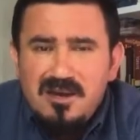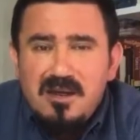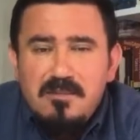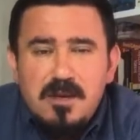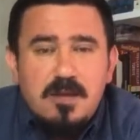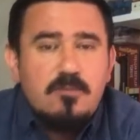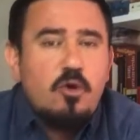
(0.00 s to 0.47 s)

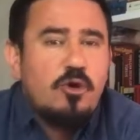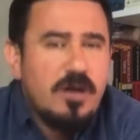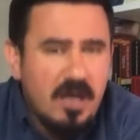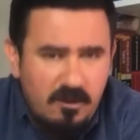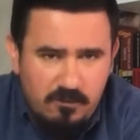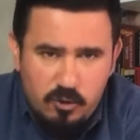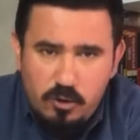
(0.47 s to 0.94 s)
Ne bileyim
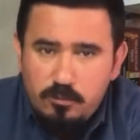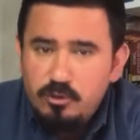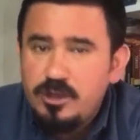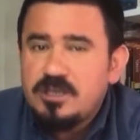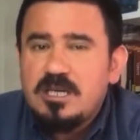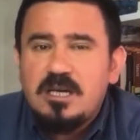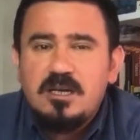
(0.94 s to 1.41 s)
örnek veriyorum.
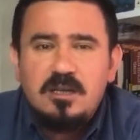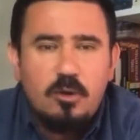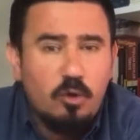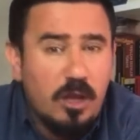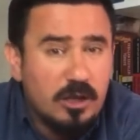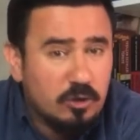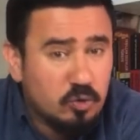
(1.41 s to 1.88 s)
Burada sakın
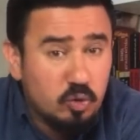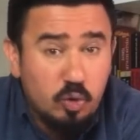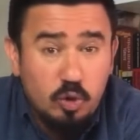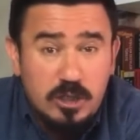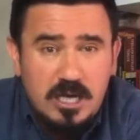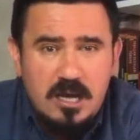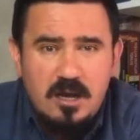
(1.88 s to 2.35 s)
olay
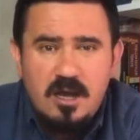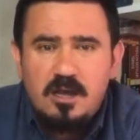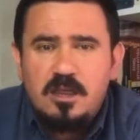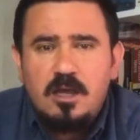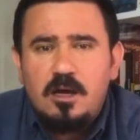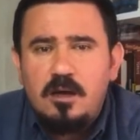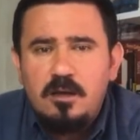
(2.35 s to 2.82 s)
Türkiye'ye
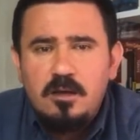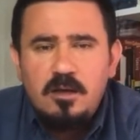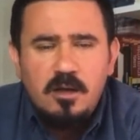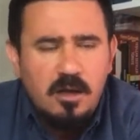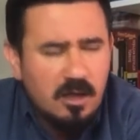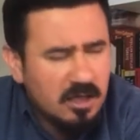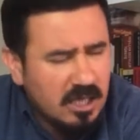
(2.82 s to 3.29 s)
ya da
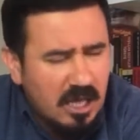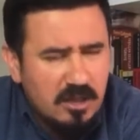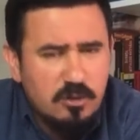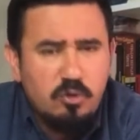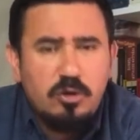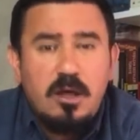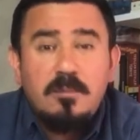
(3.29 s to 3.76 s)

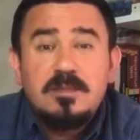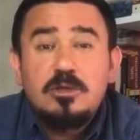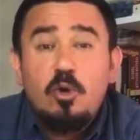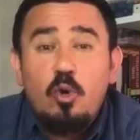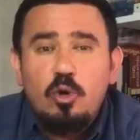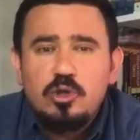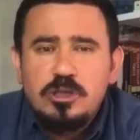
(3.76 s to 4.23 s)
kendi
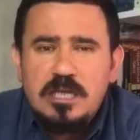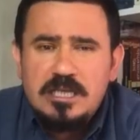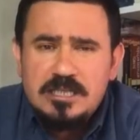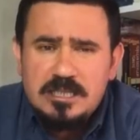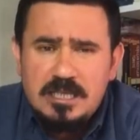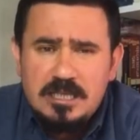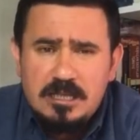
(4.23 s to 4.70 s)
ülkemizi özne,
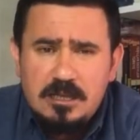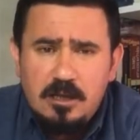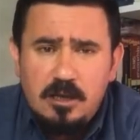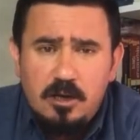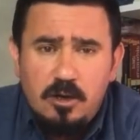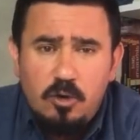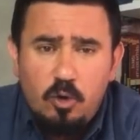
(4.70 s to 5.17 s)

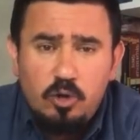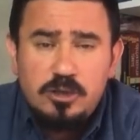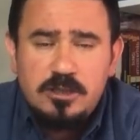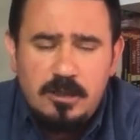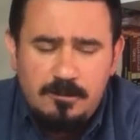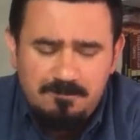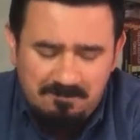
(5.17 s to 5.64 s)
e,
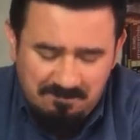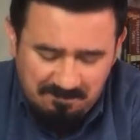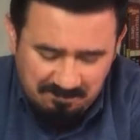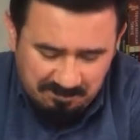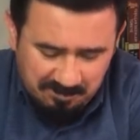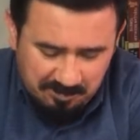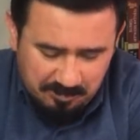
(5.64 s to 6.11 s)
özne
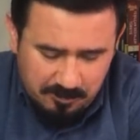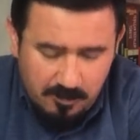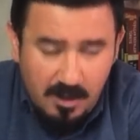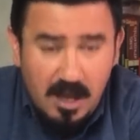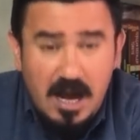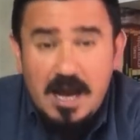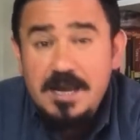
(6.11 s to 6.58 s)

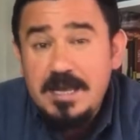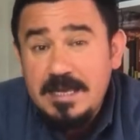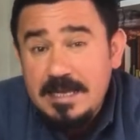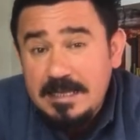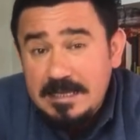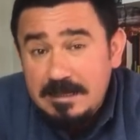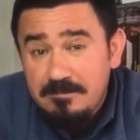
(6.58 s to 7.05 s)
haline
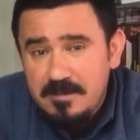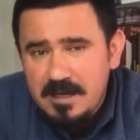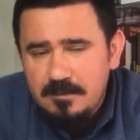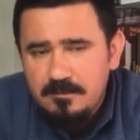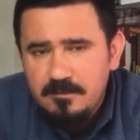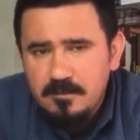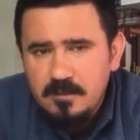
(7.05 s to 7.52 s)

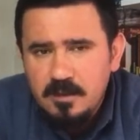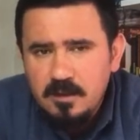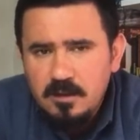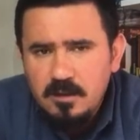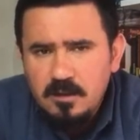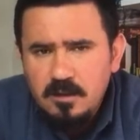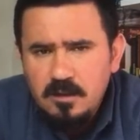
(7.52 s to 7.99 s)
getirmeyelim.
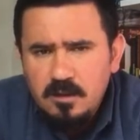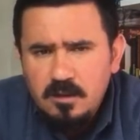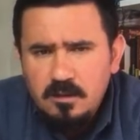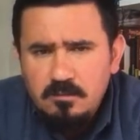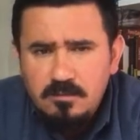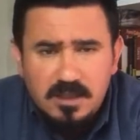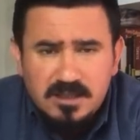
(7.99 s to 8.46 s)

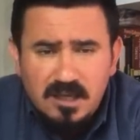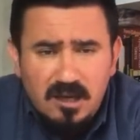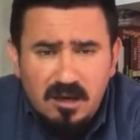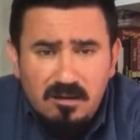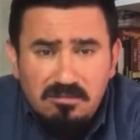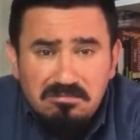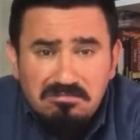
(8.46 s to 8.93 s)

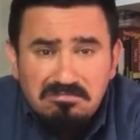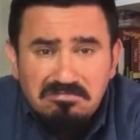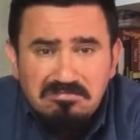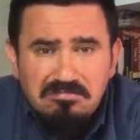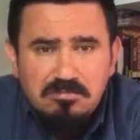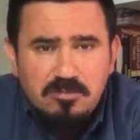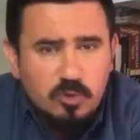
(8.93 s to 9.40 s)
Mesela
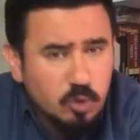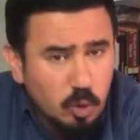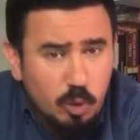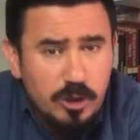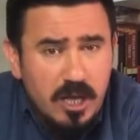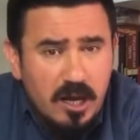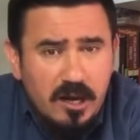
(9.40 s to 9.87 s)

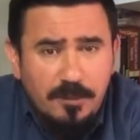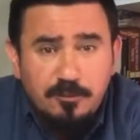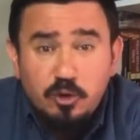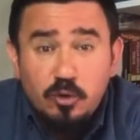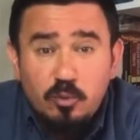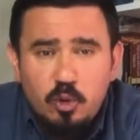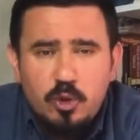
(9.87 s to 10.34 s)
Suriye
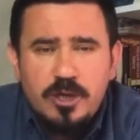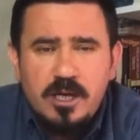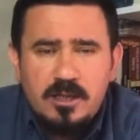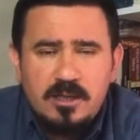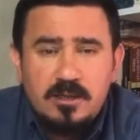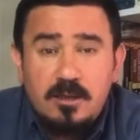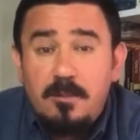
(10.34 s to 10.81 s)
Arap
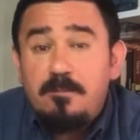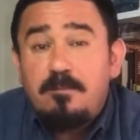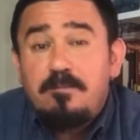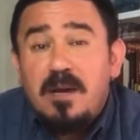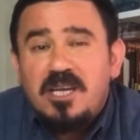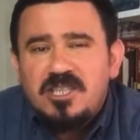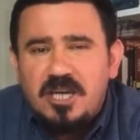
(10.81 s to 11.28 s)
Cumhuriyeti'nde
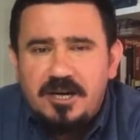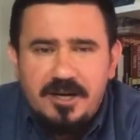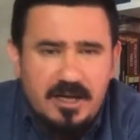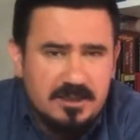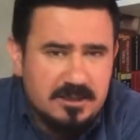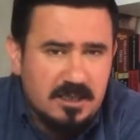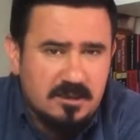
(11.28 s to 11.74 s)
Beşer
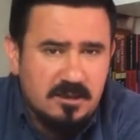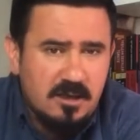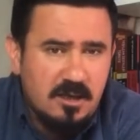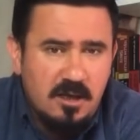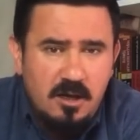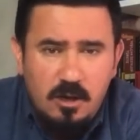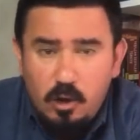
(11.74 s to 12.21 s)
Esad
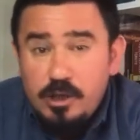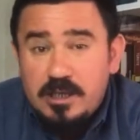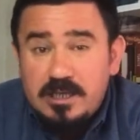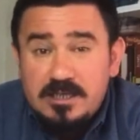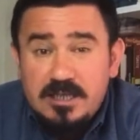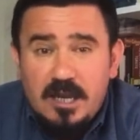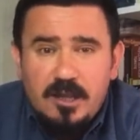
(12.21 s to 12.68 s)

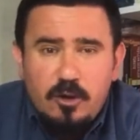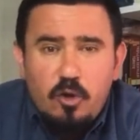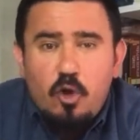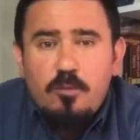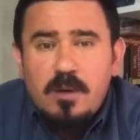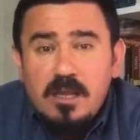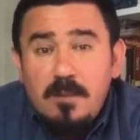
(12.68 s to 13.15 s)
12 sanımda
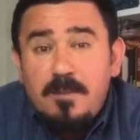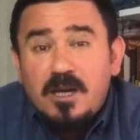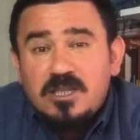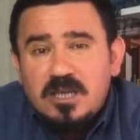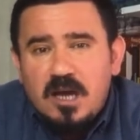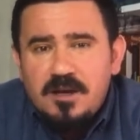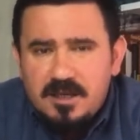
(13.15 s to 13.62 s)
normalde
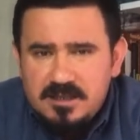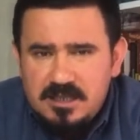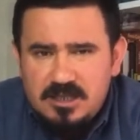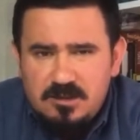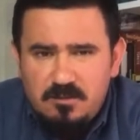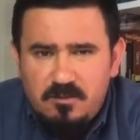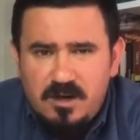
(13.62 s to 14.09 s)
başkanlık
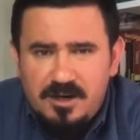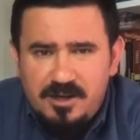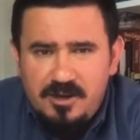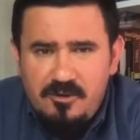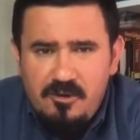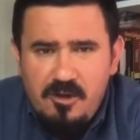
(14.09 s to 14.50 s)
seçimi vardı.